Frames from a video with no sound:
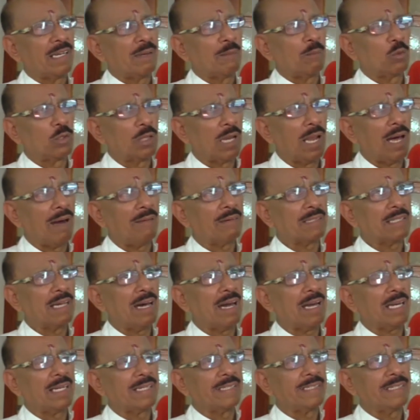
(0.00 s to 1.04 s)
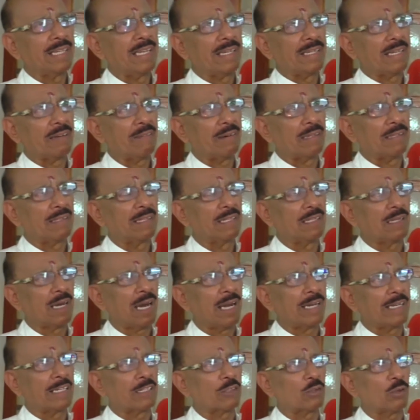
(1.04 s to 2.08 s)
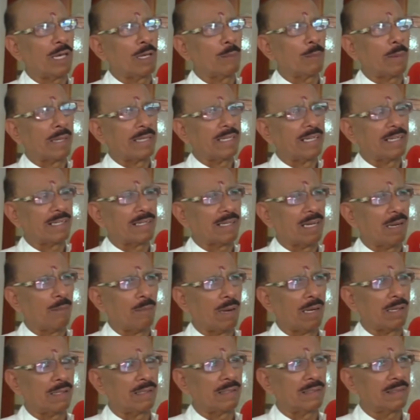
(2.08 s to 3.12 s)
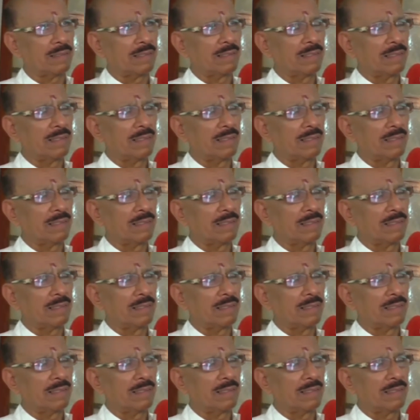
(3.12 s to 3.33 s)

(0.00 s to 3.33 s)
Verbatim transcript: முதலாவதாக இங்கே வந்தது ஆயிரத்தி தொள்ளாயிரத்தி பதினெட்டாம் ஆண்டு